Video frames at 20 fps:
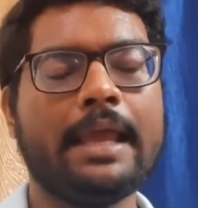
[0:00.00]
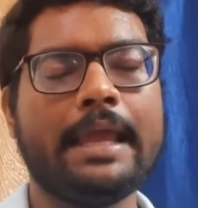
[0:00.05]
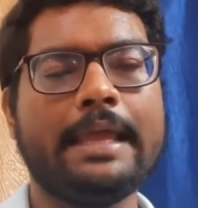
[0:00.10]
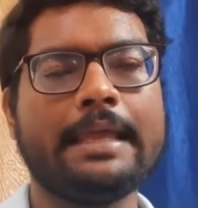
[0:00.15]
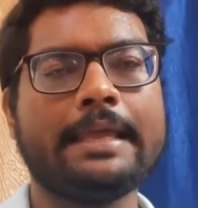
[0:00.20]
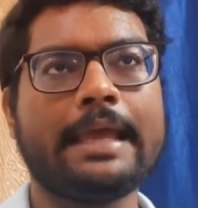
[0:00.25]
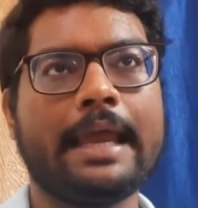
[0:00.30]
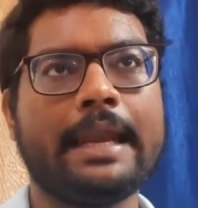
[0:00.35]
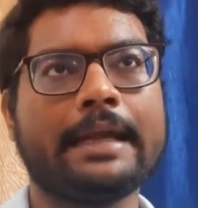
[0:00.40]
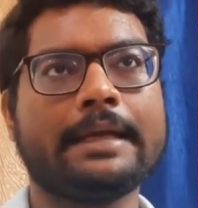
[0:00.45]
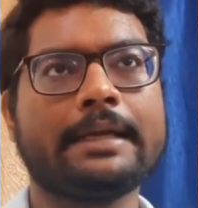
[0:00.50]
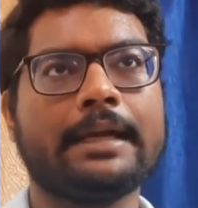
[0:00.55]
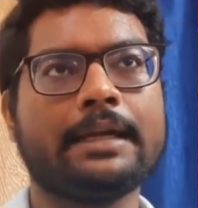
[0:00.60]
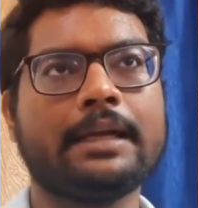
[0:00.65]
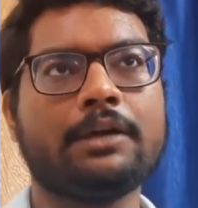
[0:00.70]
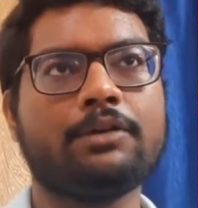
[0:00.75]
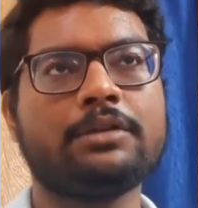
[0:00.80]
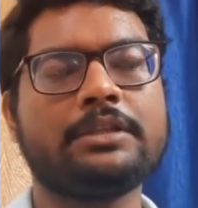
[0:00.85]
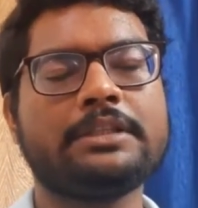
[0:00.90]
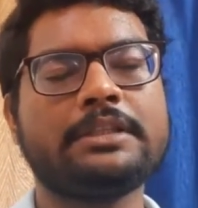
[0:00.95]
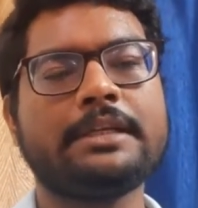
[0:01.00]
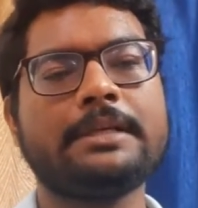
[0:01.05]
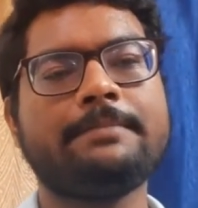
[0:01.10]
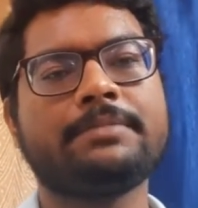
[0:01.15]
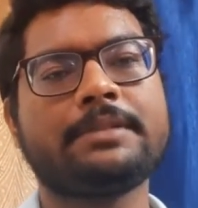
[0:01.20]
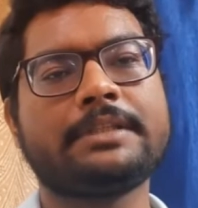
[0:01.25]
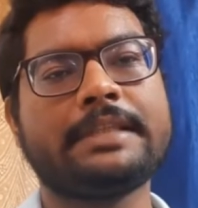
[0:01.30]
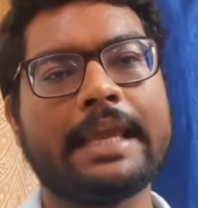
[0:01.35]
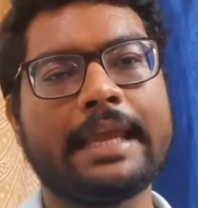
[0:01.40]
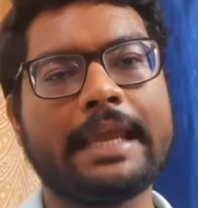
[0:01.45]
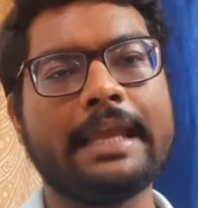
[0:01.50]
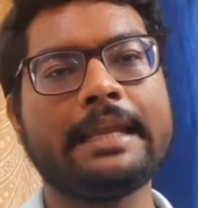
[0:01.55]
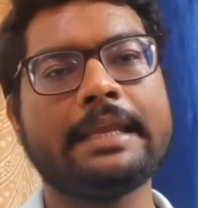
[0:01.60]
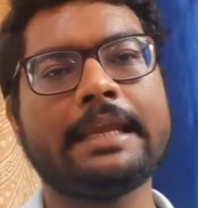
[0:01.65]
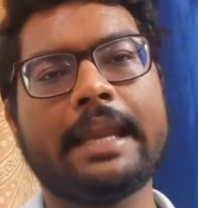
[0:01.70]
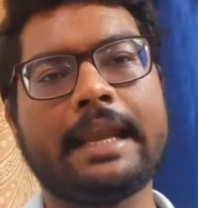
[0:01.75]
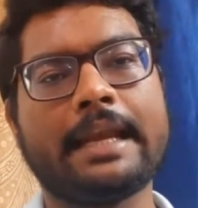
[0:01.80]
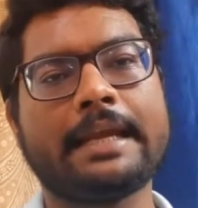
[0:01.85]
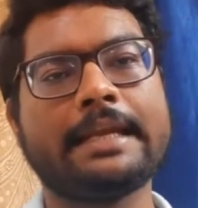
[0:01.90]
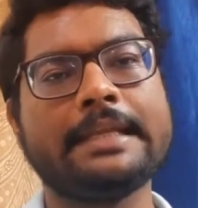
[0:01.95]
এই ক্যারেক্টারটা হচ্ছে সেকেন্ড
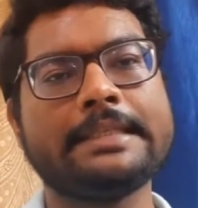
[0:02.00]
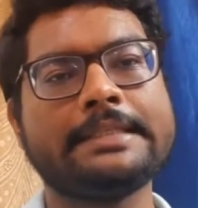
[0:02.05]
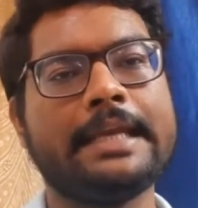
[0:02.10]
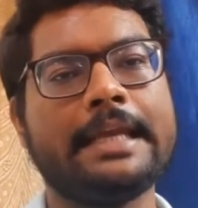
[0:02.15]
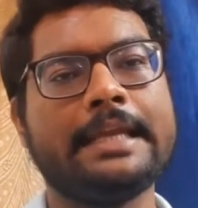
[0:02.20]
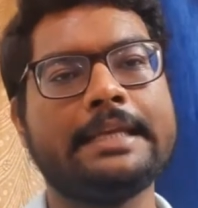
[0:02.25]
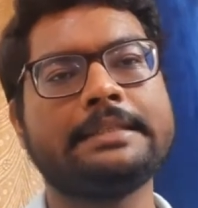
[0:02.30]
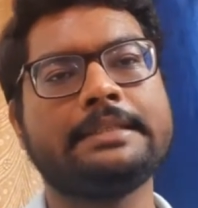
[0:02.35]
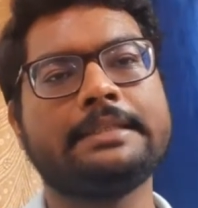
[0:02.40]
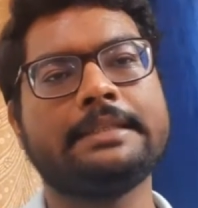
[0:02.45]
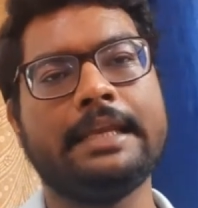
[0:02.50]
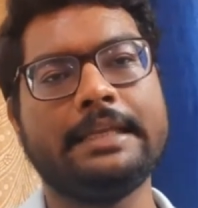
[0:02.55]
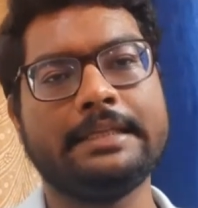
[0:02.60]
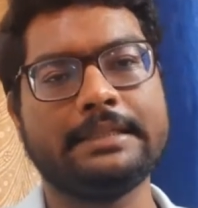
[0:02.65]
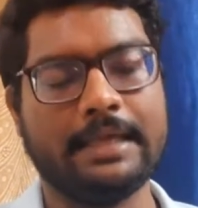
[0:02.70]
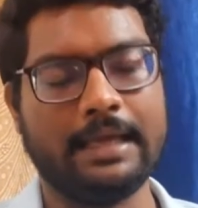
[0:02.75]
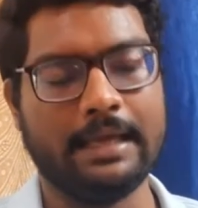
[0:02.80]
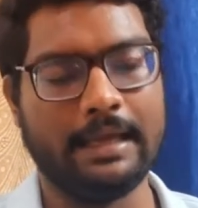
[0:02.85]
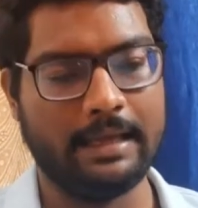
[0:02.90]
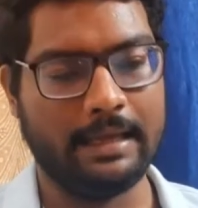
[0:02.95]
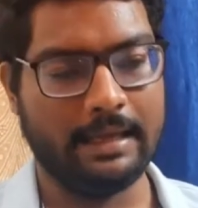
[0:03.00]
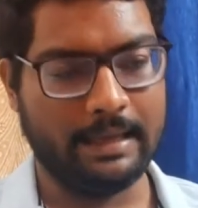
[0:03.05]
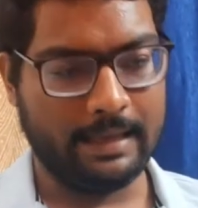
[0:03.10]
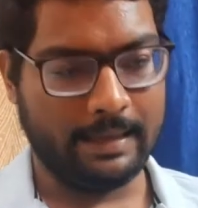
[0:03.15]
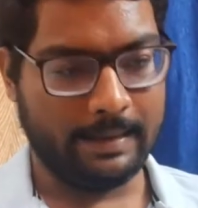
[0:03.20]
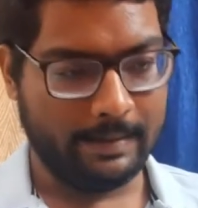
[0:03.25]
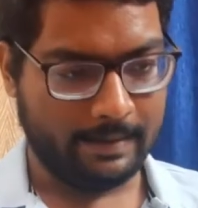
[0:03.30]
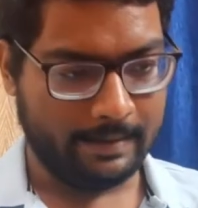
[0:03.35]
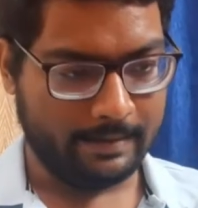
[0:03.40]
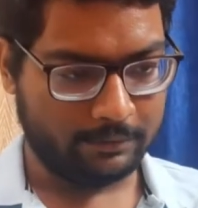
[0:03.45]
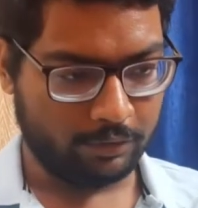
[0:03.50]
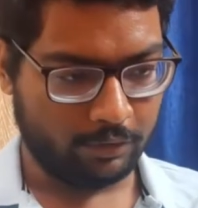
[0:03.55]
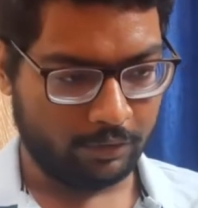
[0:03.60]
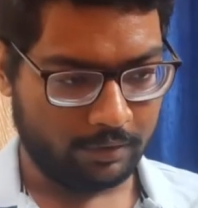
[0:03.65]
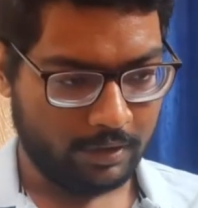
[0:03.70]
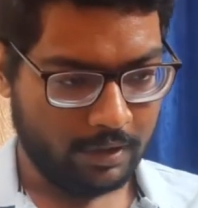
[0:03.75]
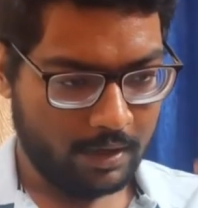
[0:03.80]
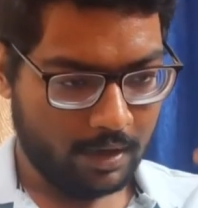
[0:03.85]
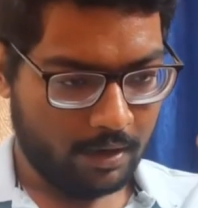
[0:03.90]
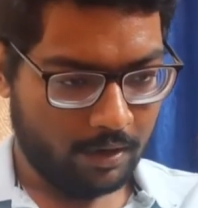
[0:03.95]
ক্যারেক্টার যে তোর
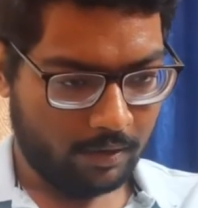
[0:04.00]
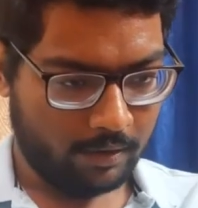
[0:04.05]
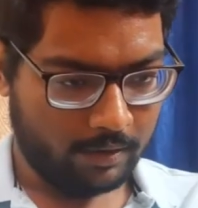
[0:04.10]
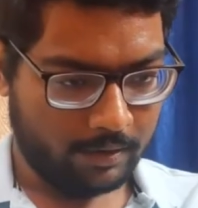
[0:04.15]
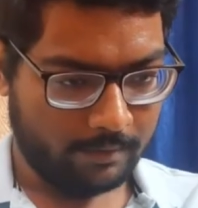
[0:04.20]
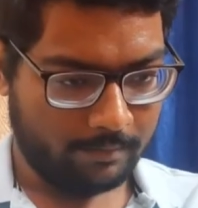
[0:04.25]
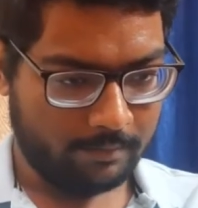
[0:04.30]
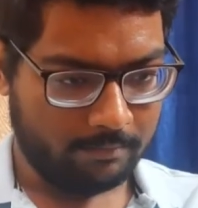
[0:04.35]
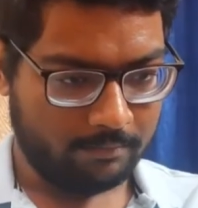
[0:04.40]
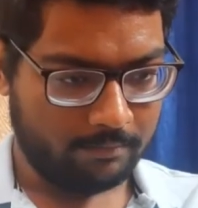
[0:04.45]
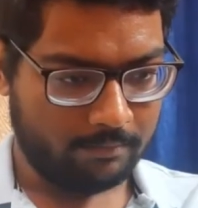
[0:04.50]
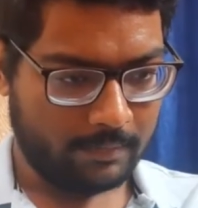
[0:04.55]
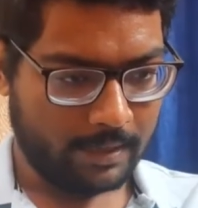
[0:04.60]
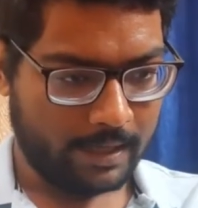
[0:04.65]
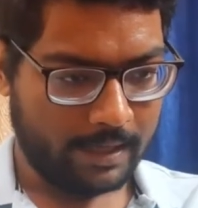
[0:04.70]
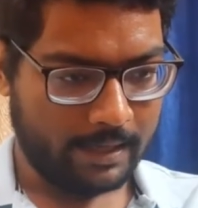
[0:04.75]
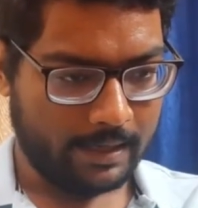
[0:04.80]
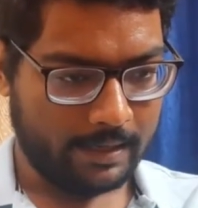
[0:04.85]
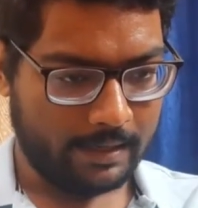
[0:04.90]
মানে